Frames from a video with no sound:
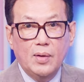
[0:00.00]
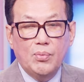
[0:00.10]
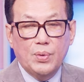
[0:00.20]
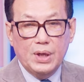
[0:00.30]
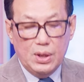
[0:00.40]

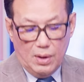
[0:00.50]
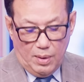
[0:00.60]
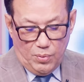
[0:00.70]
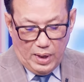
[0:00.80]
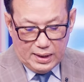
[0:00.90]
một cái
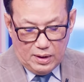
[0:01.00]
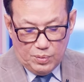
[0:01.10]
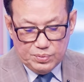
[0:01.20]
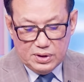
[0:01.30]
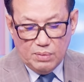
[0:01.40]
nhóm hoạt
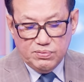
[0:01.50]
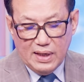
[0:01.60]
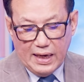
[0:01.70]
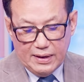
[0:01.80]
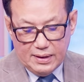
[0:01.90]
động chống
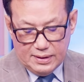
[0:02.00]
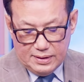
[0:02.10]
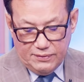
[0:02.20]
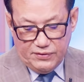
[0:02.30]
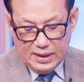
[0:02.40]
lại
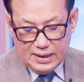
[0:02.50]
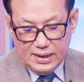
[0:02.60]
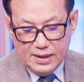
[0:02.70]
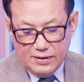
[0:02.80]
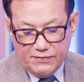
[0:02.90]
việc
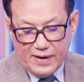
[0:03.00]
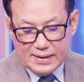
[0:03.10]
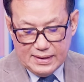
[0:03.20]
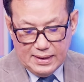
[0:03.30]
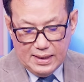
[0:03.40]
chích ngừa
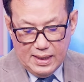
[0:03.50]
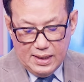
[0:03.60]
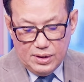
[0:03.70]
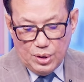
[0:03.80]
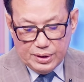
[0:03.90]
vaccine
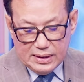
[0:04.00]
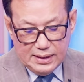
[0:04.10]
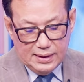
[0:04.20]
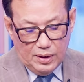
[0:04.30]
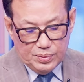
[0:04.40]
do
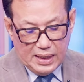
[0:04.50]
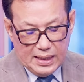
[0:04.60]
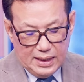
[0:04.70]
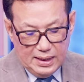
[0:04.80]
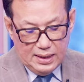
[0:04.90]
chính ông
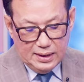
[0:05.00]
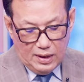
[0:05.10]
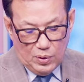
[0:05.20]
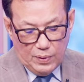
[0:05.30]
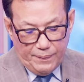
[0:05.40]
Kennedy đứng
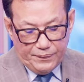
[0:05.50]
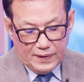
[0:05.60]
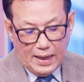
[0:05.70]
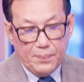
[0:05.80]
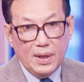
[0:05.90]
đầu
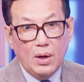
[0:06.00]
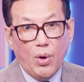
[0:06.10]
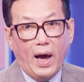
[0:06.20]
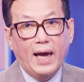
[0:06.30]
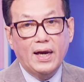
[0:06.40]
đã bị
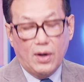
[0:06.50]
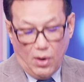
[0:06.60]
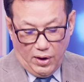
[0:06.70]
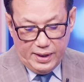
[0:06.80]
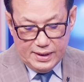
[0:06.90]
loại
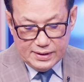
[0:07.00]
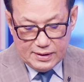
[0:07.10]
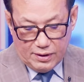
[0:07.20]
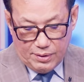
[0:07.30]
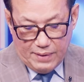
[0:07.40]
khỏi
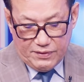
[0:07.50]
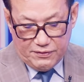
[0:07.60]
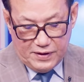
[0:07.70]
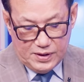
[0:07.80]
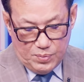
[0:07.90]
Instagram và
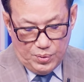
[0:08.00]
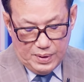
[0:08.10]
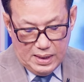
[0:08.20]
Facebook